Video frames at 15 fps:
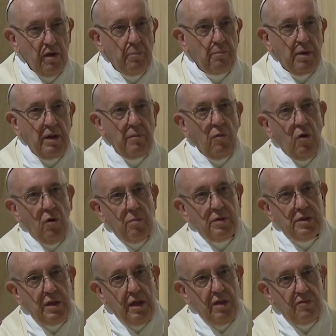Cioè, primo,
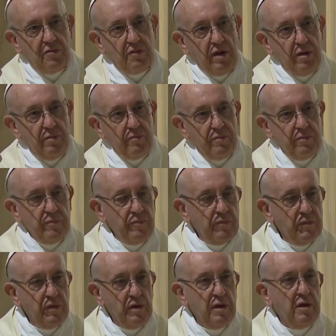obbedienza.
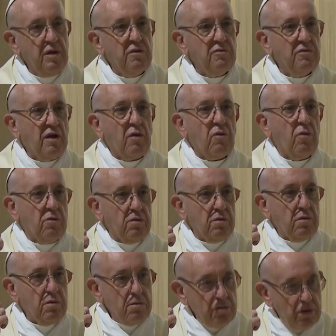
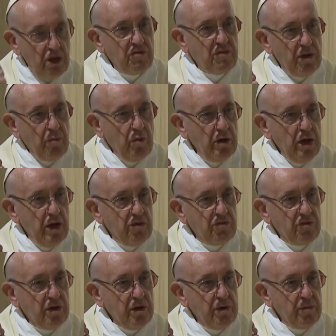Secondo,
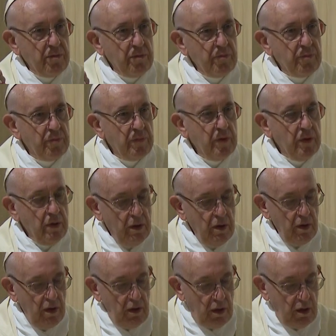testimonianza,
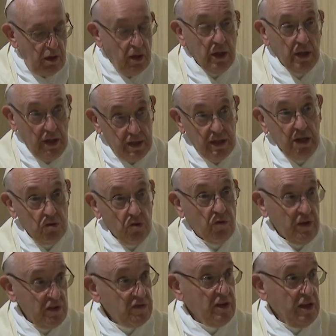che dà tanto
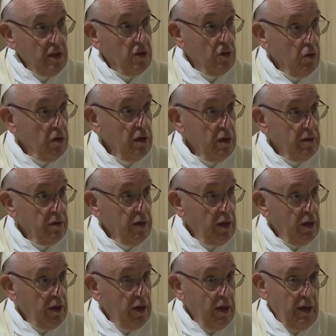fastidio. Eh?
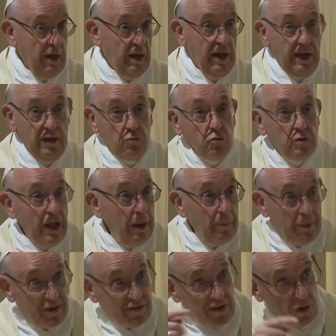E tutte le
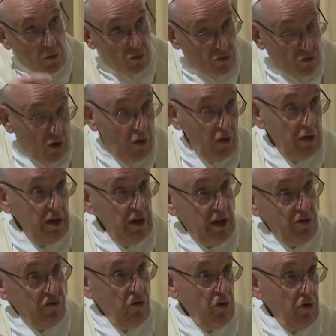persecuzioni
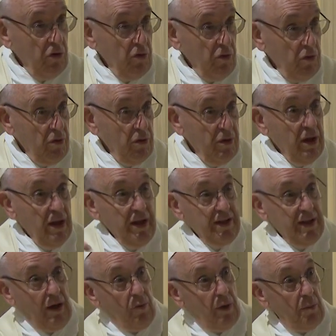che sono
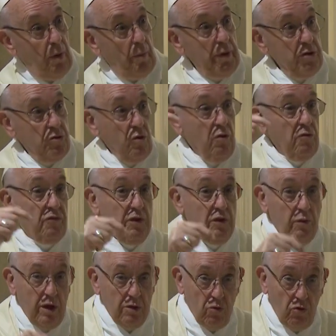da quel momento
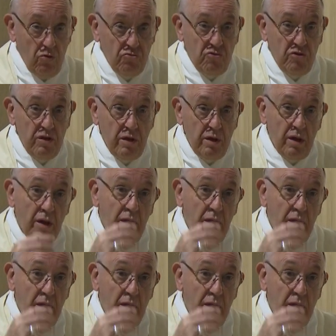fino ad oggi.